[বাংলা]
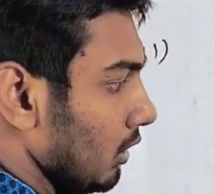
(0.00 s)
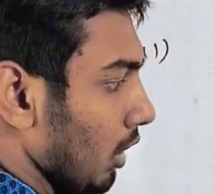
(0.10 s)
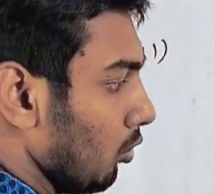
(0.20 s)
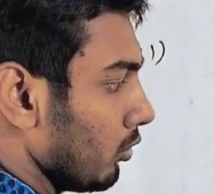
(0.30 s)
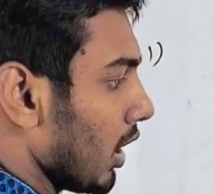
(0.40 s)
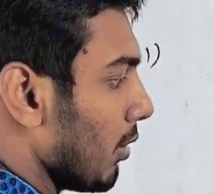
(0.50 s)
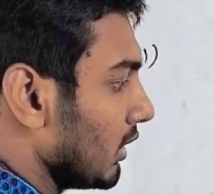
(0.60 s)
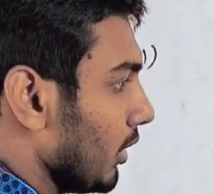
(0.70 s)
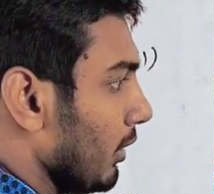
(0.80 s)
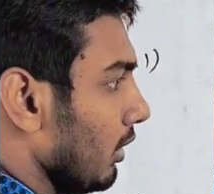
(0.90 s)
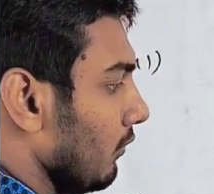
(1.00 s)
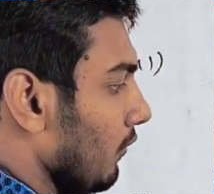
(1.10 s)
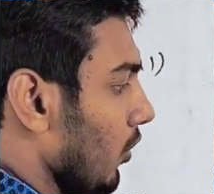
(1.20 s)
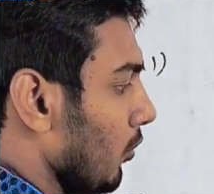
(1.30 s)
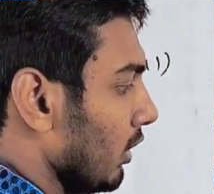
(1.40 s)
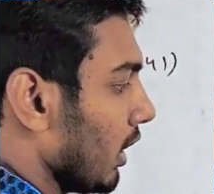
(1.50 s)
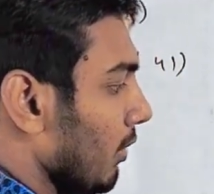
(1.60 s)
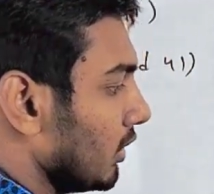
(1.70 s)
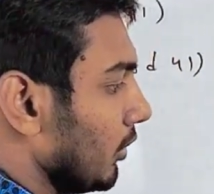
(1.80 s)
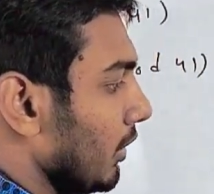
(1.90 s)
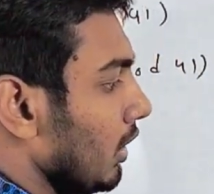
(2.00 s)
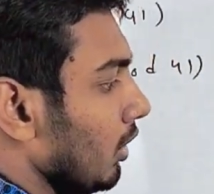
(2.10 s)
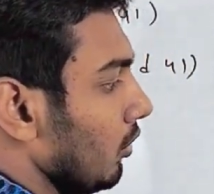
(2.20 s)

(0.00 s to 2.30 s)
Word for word: তো কত দ্বারা ভাগ যাবে ফোর্টি ওয়ান দ্বারা ভাগ যাবে